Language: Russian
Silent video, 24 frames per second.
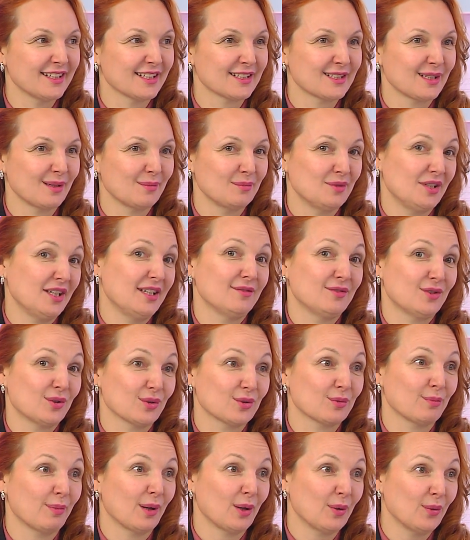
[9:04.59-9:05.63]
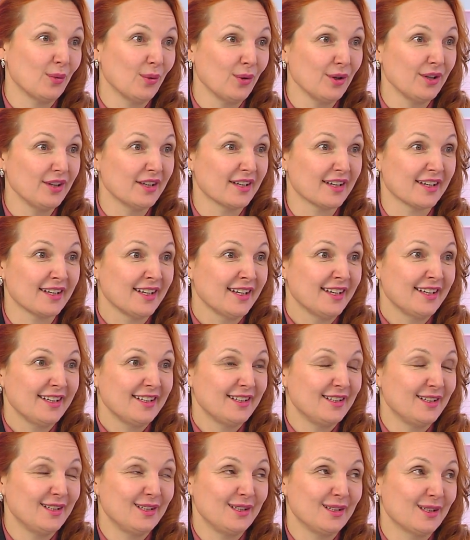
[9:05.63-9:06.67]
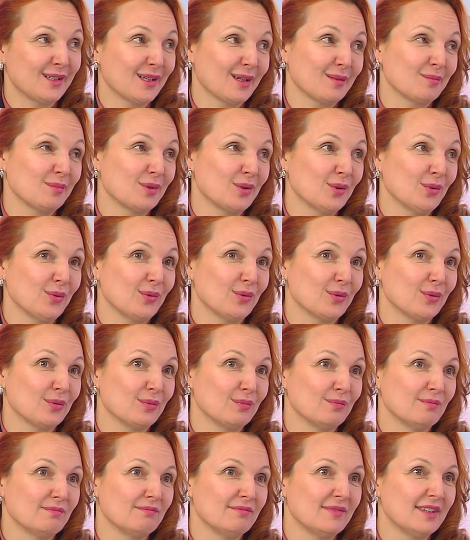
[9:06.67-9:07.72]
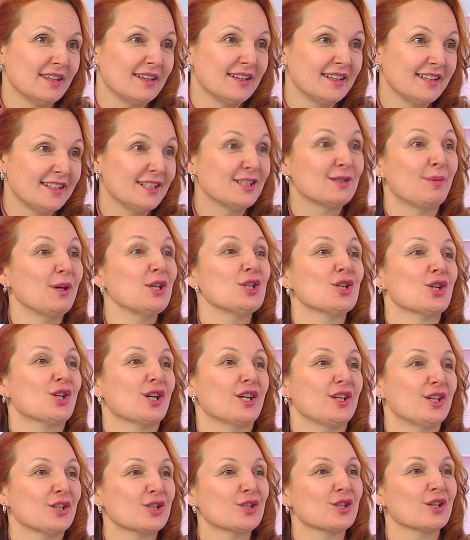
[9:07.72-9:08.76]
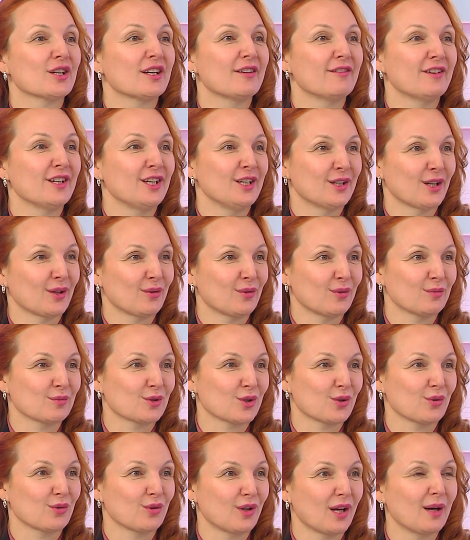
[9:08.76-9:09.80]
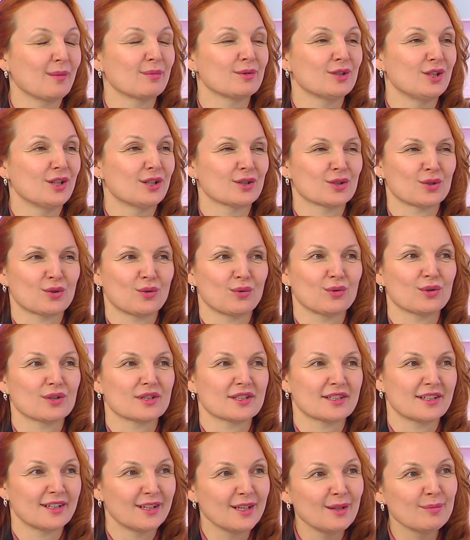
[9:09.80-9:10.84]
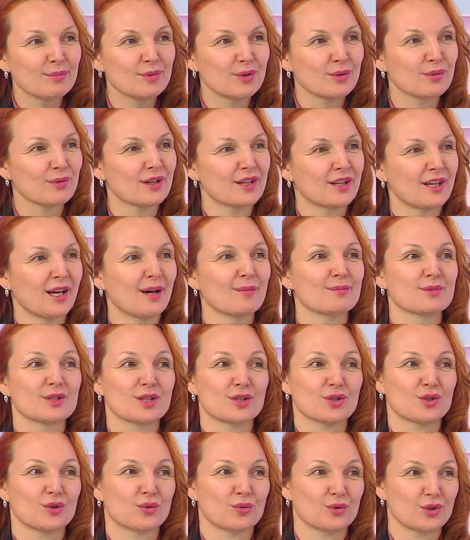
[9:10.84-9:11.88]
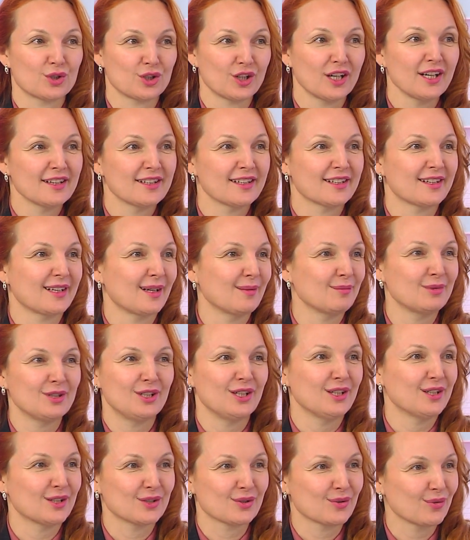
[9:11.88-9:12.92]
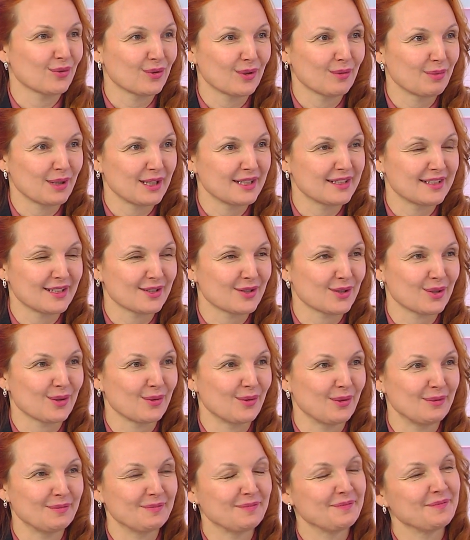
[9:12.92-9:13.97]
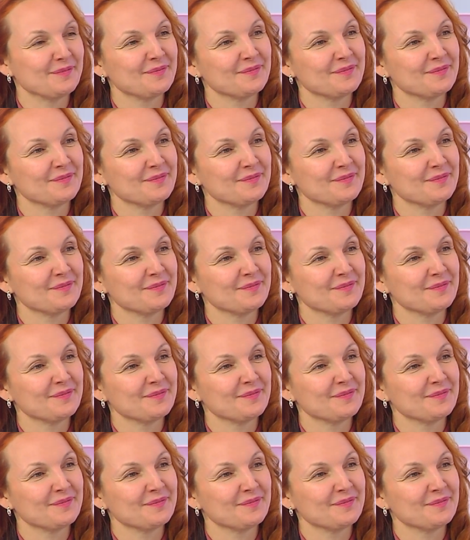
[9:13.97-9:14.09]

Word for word: На самом деле все спокойно, и как бы, ну, диспетчер, конечно, говорит о том, что там где-то что-то скрипнуло, там зашуршало, там где-то что-то произошло.